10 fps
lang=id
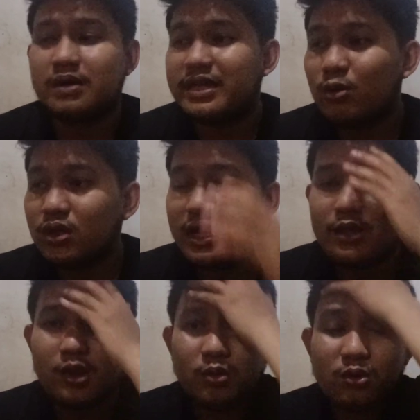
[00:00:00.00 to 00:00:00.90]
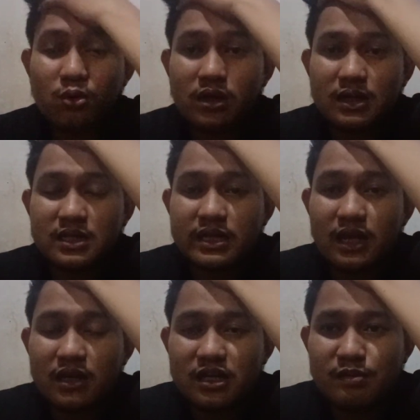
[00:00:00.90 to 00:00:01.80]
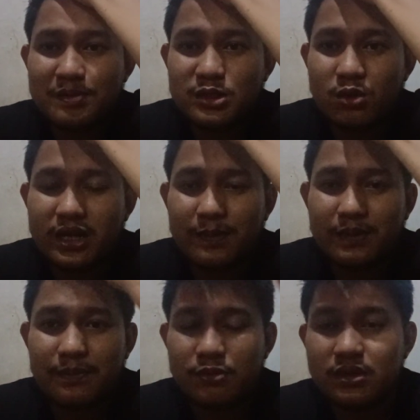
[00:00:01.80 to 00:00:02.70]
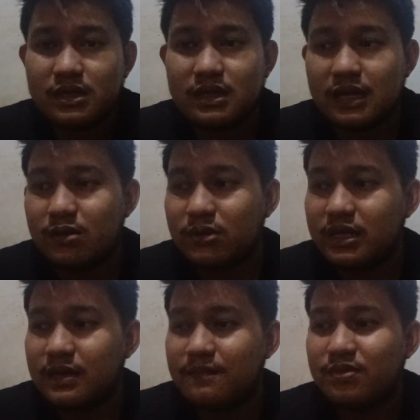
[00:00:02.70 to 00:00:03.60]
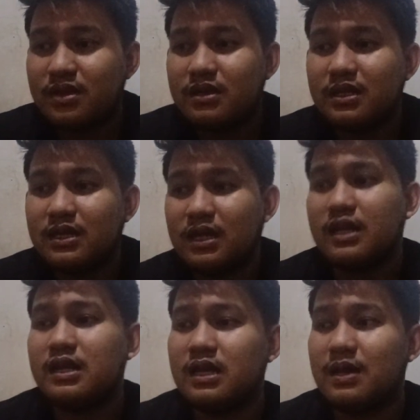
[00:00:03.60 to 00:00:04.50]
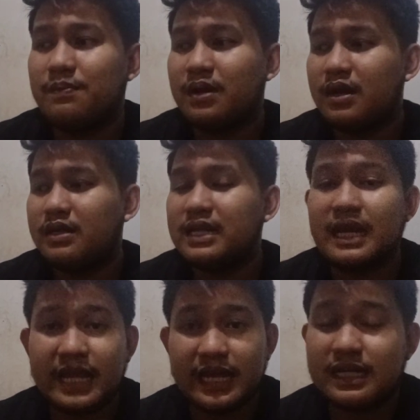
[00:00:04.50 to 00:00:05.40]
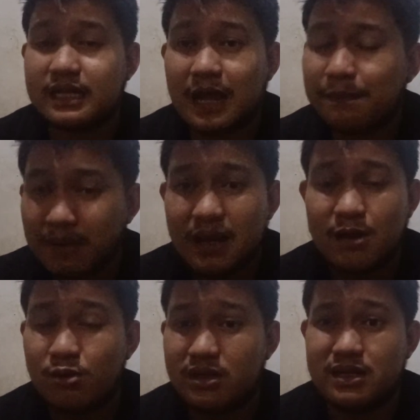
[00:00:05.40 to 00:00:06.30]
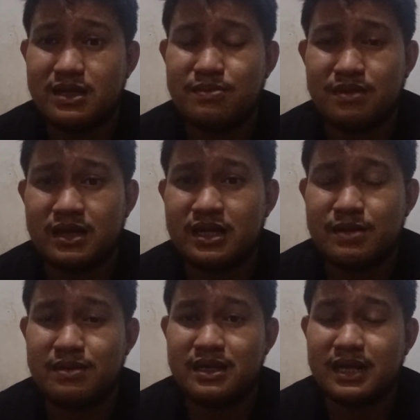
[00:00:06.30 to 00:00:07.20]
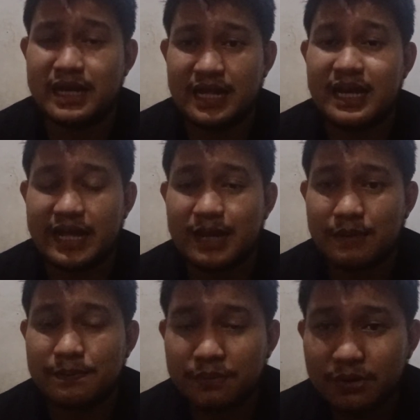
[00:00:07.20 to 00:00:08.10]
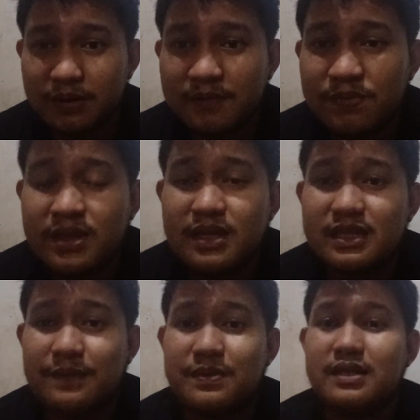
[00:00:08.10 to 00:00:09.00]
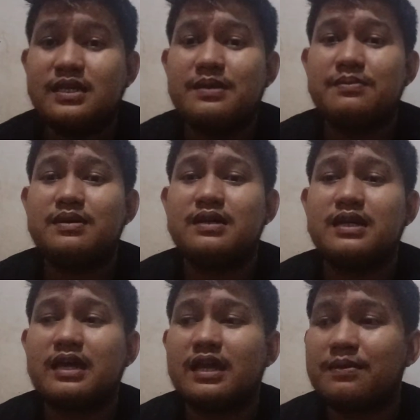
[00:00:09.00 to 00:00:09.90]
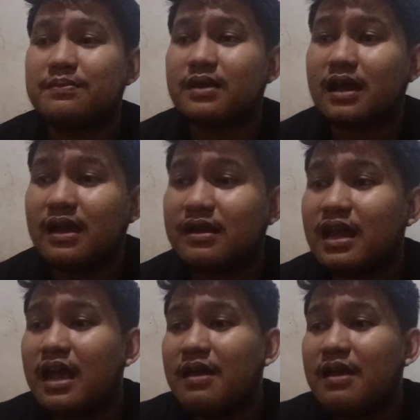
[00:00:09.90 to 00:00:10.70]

makanya aku kayak gitu, aku juga rasanya kada ada memasukkan apapun di anu nih di di apa di link apa kah aku kada ada kada ada mengklik link apapun tapi inya mengirimkan